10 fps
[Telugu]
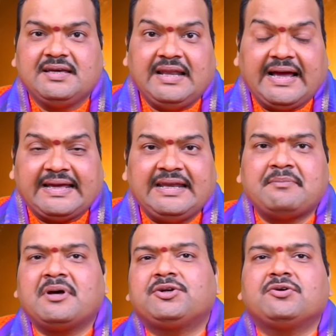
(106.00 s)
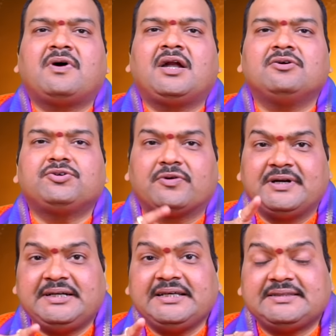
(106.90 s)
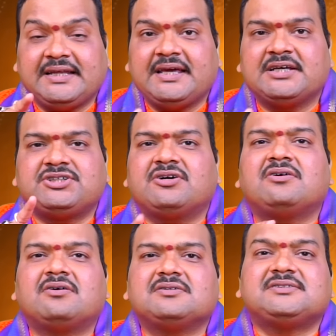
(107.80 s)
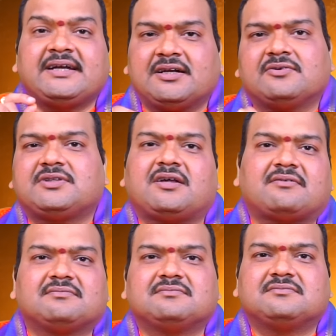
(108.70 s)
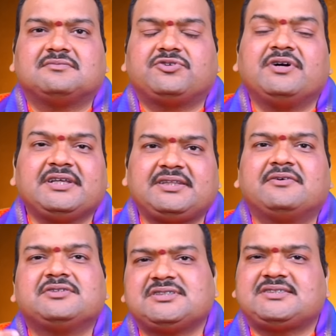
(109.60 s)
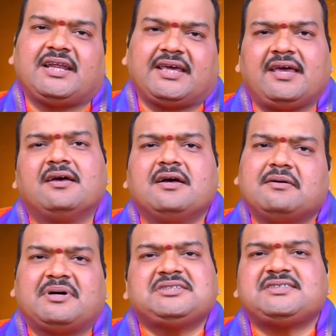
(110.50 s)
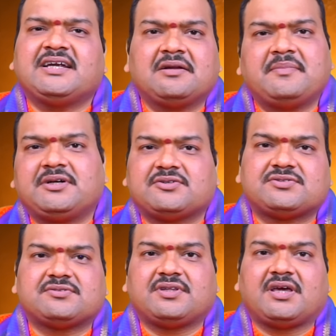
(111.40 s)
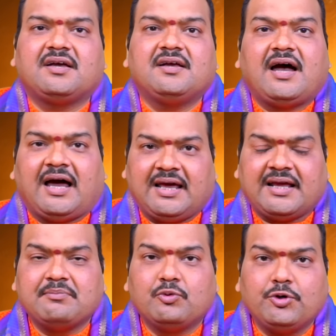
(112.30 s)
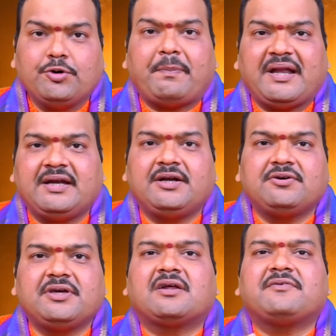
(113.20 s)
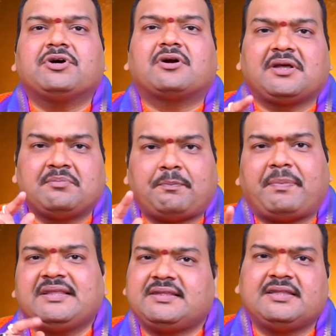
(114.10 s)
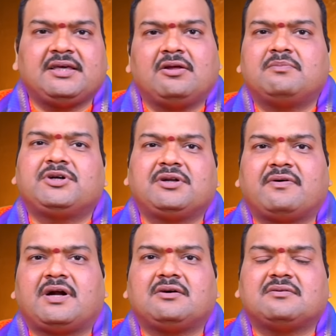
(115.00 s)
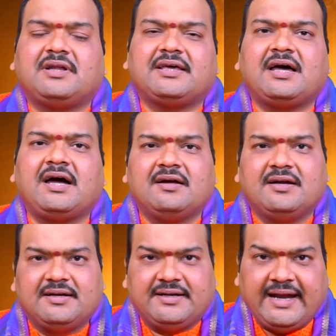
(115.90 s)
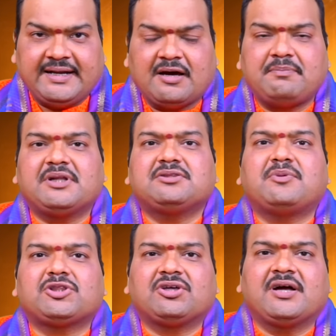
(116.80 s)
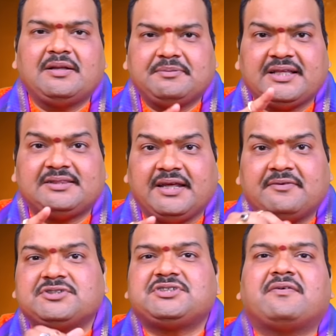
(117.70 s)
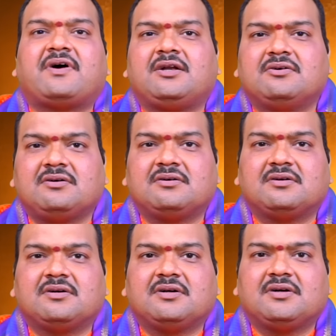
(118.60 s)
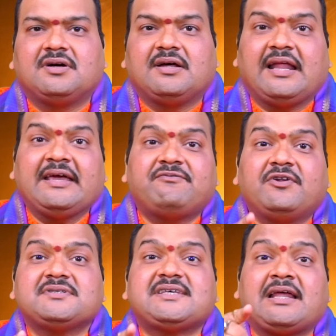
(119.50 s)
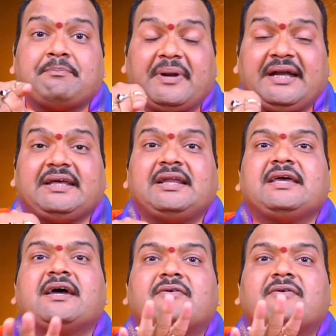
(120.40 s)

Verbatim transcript: ఈ లక్కీ నెంబర్ టూ వాళ్ళు ట్వంటీ త్రీ ఏజ్లో సెటిల్ అవుతారు ట్వంటీ త్రీ వచ్చేసరికి మంచి సెటిల్మెంట్ వస్తుంది అలాగే మూడు పన్నెండు ఇరవై ఒకటి ముప్పై తేదీల్లో పుట్టిన వాళ్ళు లేదా డేట్ ఆఫ్ బర్త్ మొత్తం కలిపితే త్రీ వచ్చేవాళ్ళు లైఫ్లో సెలబ్రిటీలు అయ్యే